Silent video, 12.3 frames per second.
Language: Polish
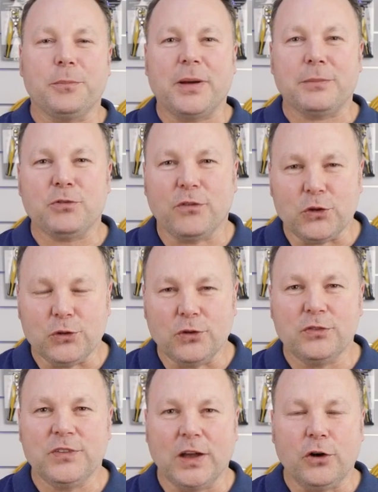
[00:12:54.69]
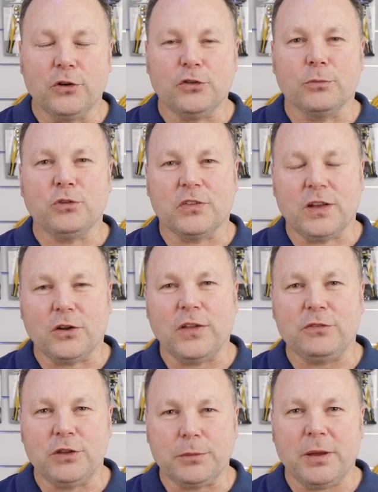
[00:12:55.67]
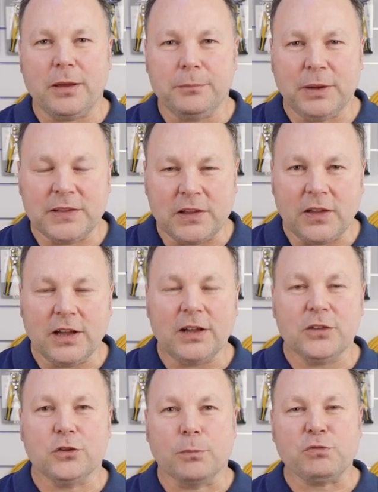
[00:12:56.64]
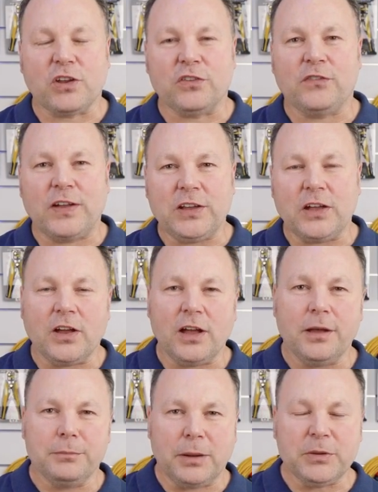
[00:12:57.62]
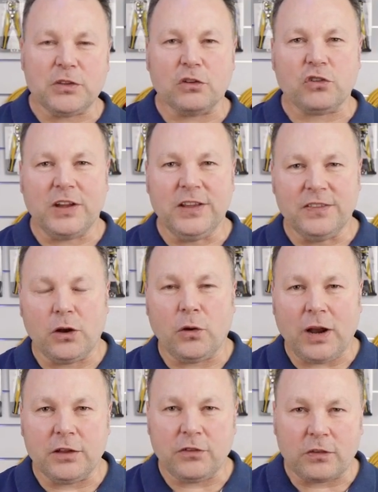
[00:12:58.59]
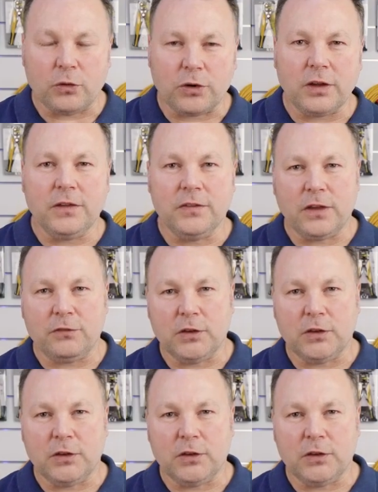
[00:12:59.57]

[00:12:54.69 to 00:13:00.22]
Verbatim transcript: par przewodów nie kończą się tylko na firmie Benetech. Do przedzwaniania mamy też inne lokalizatory innych